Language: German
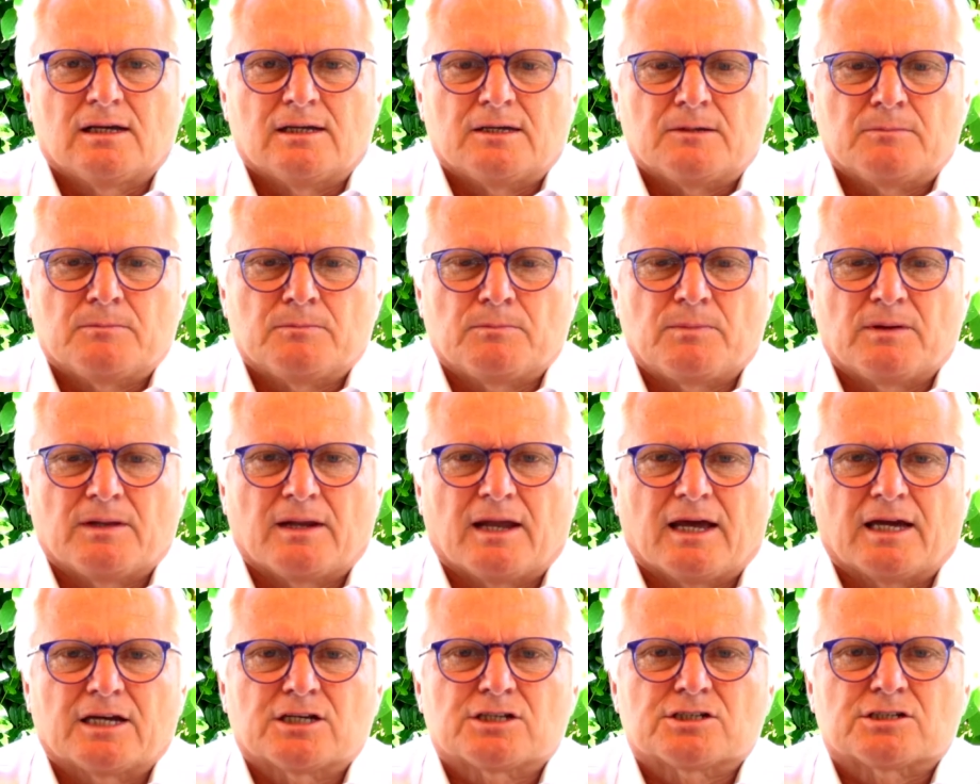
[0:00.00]
im
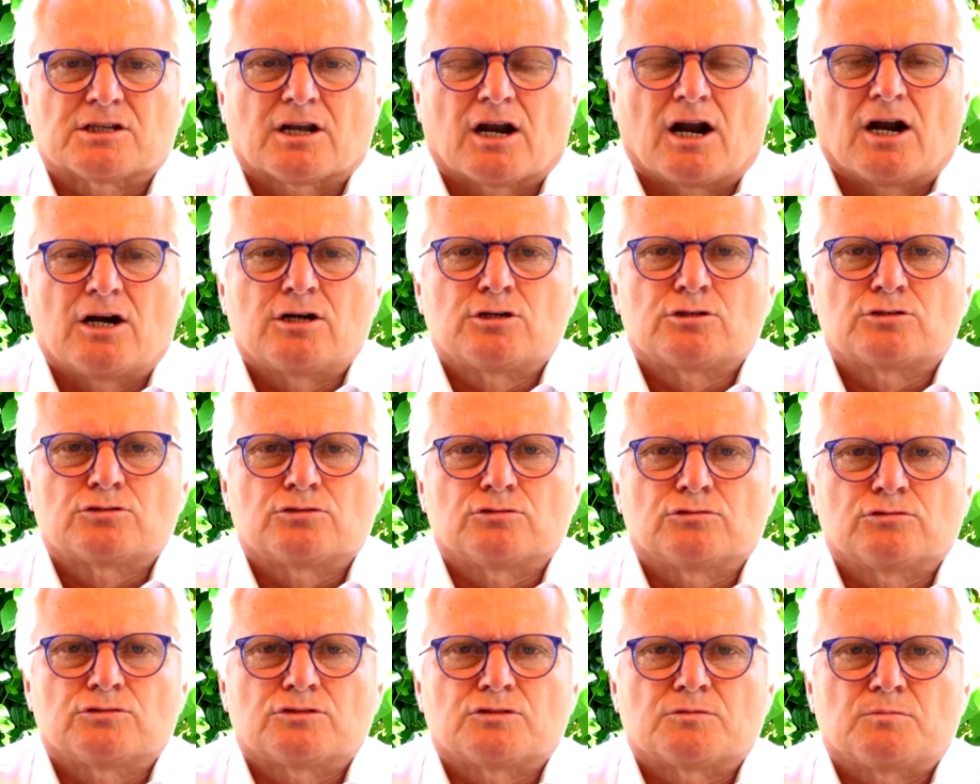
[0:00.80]
Bereich
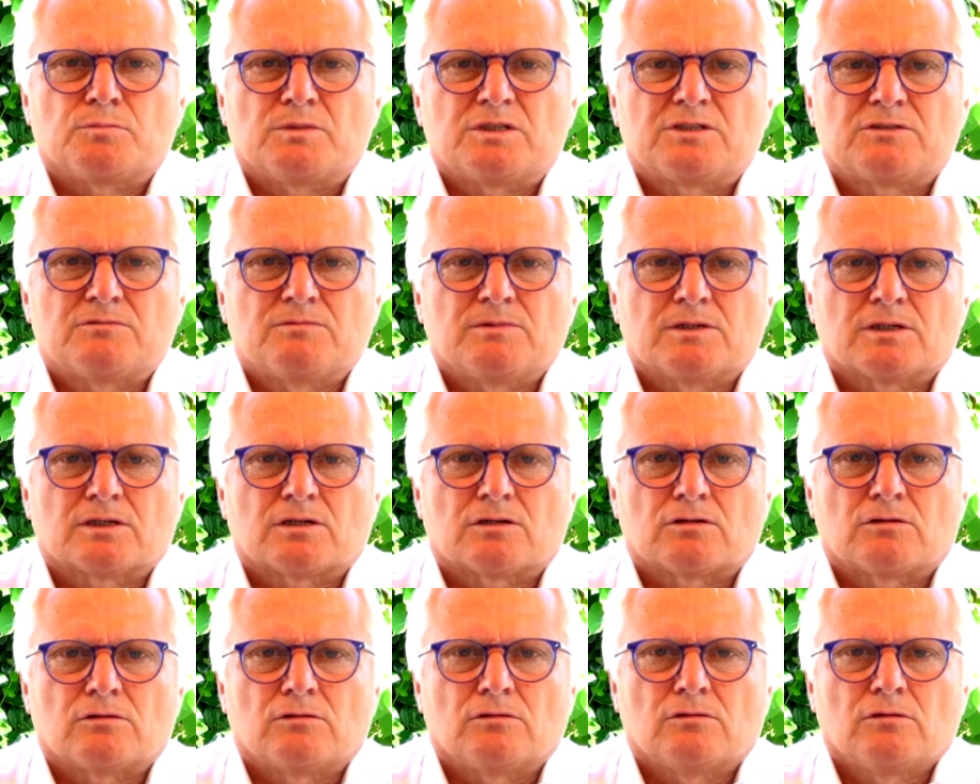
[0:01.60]
Strahlenschutz
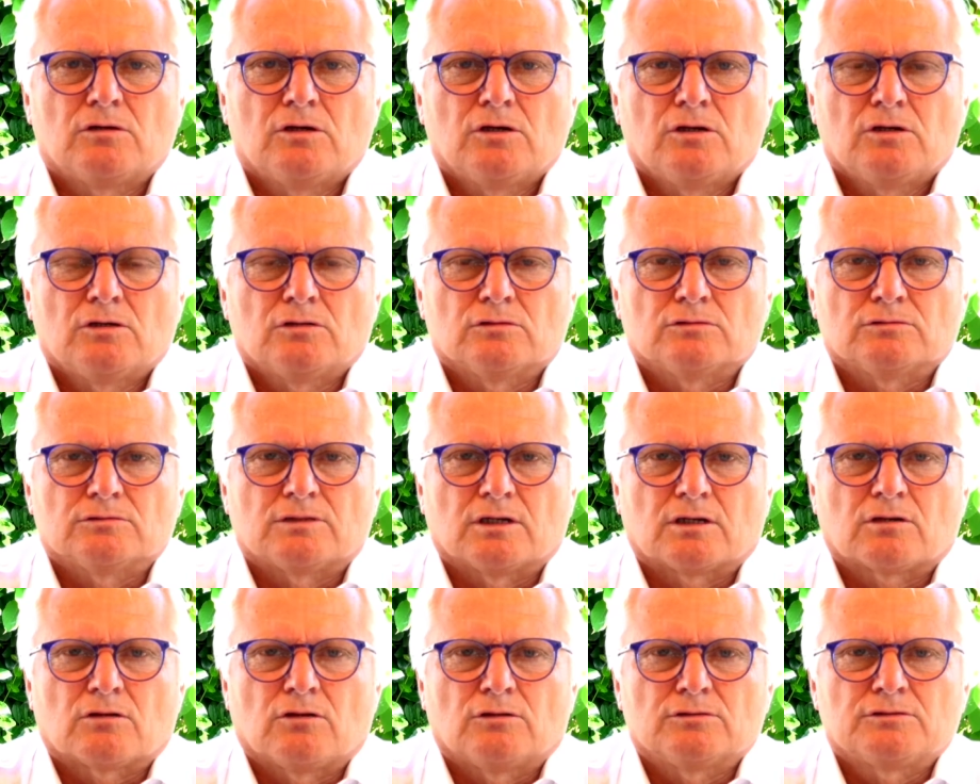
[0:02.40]
mitwirken und
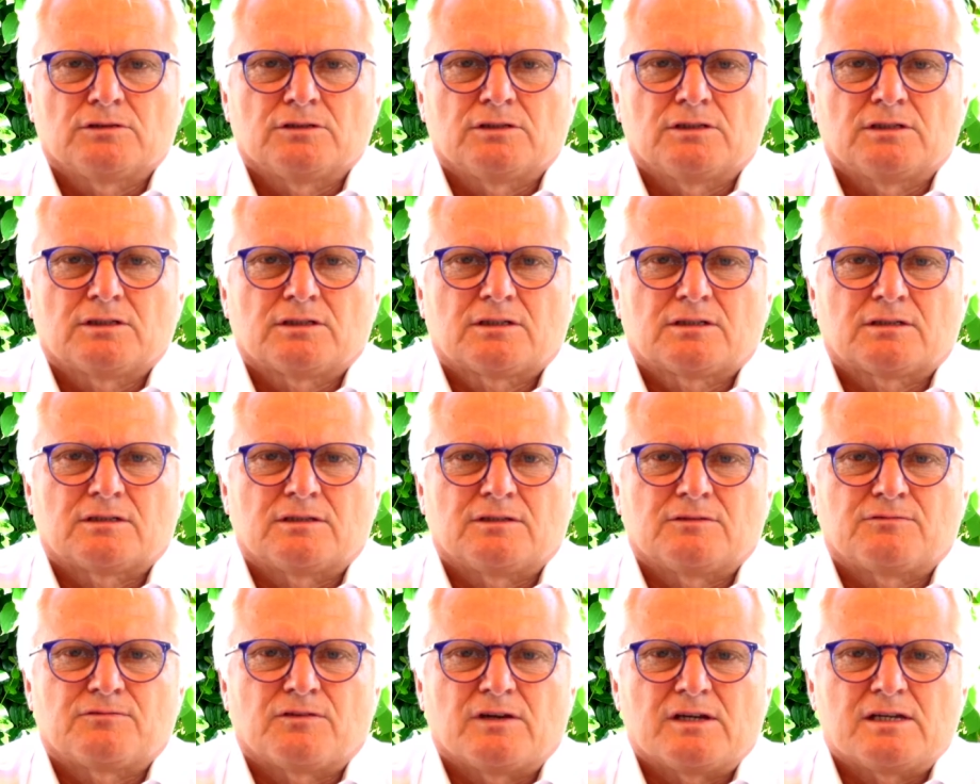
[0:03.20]
da konnte ich
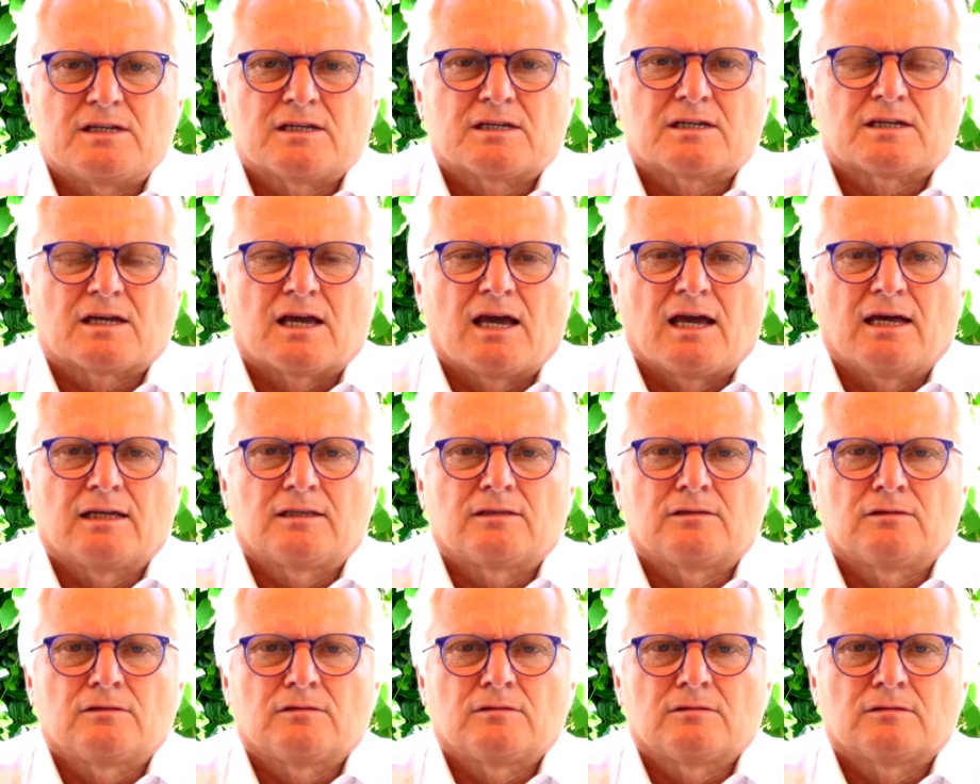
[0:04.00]
die
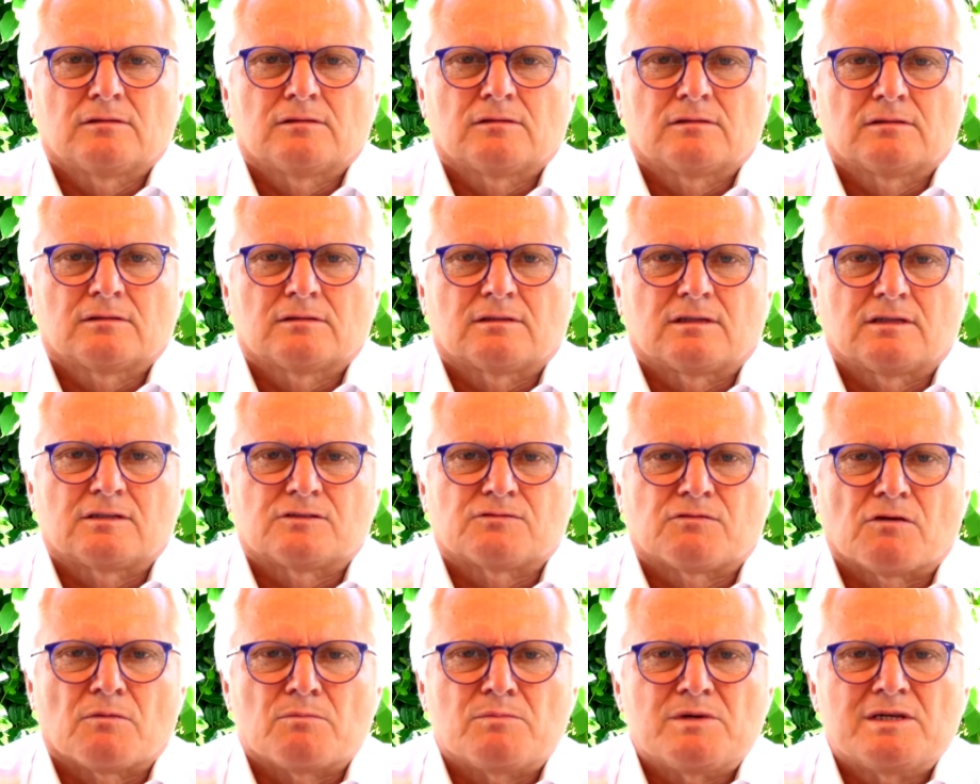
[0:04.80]
Fähigkeiten
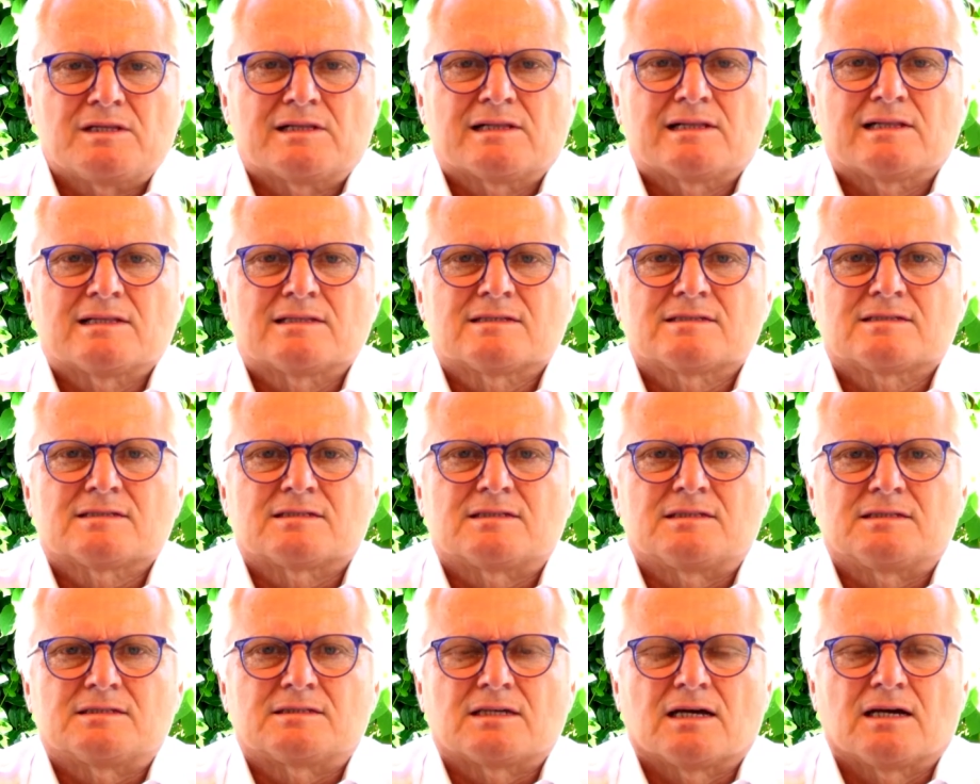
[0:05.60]
des Vermittelns
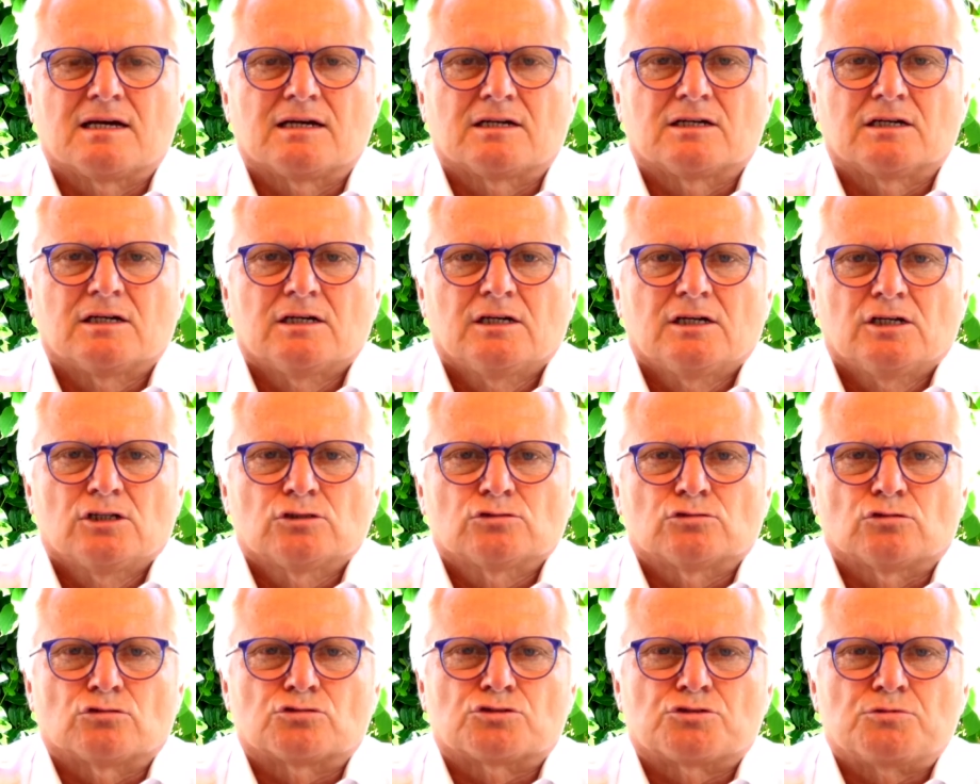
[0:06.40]
dieser
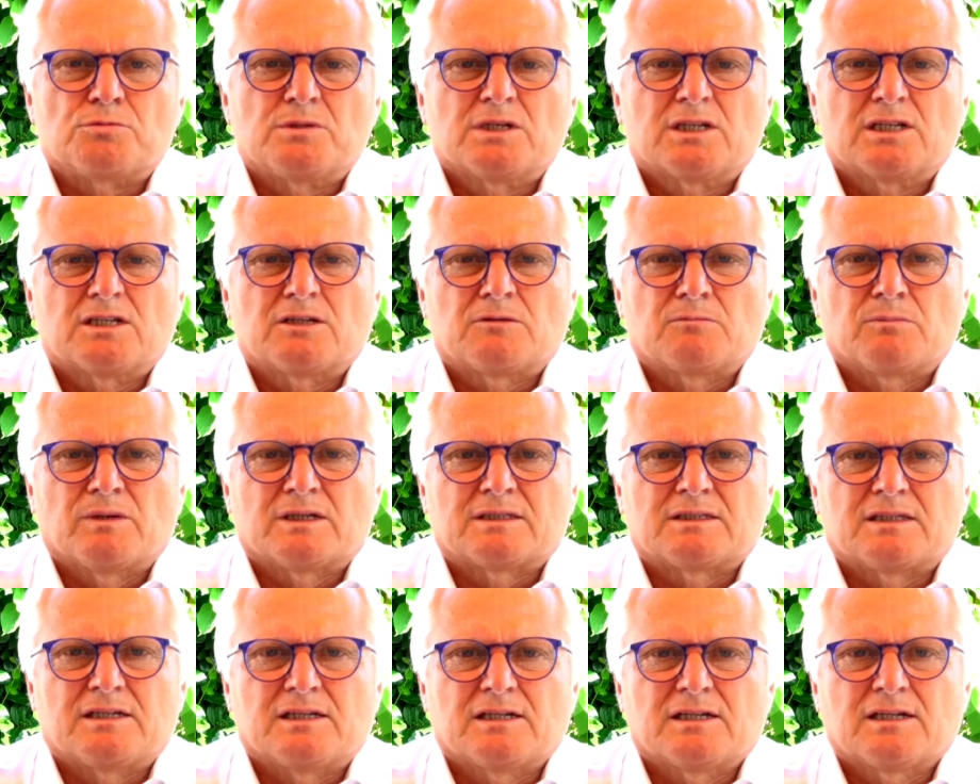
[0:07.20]
doch schwierigen
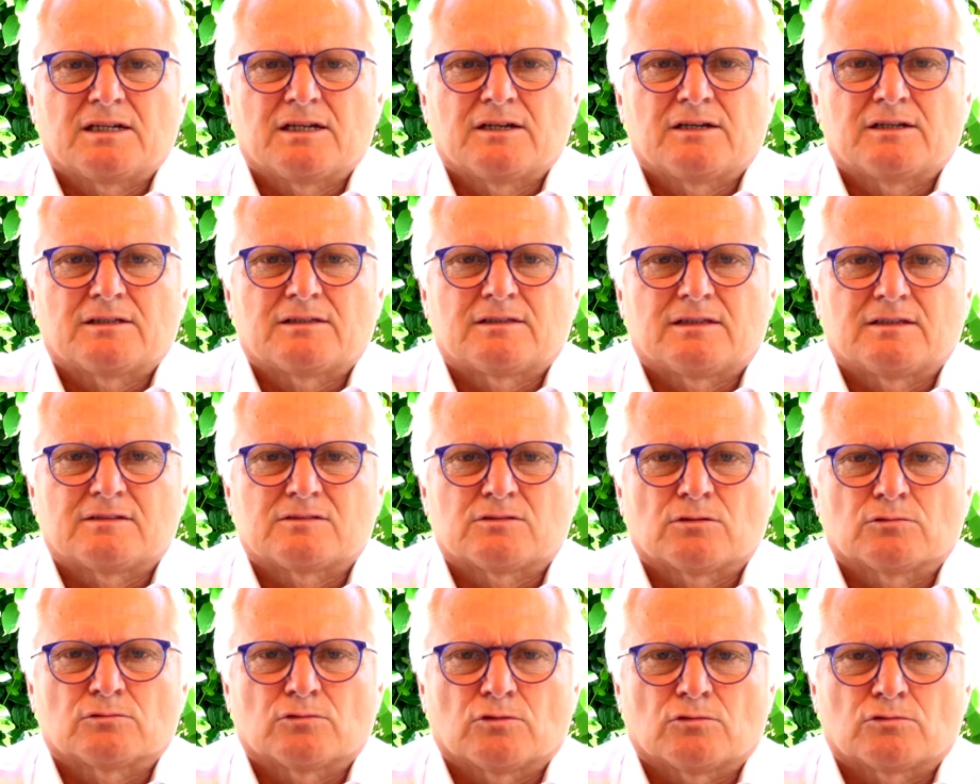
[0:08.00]
Materie
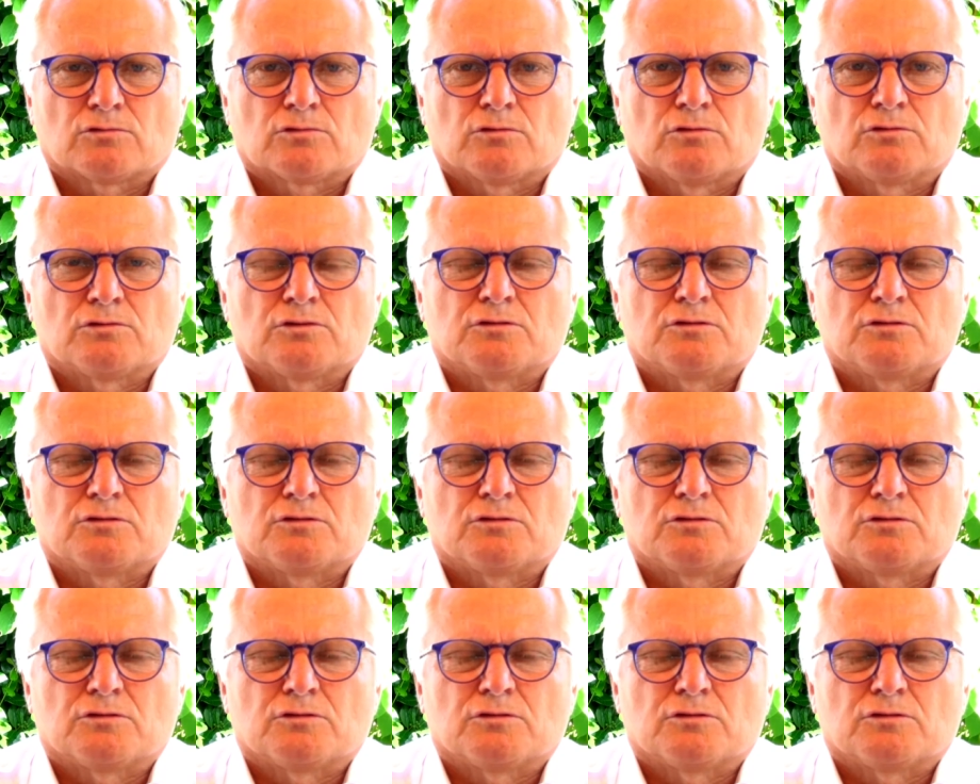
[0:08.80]
des Dr.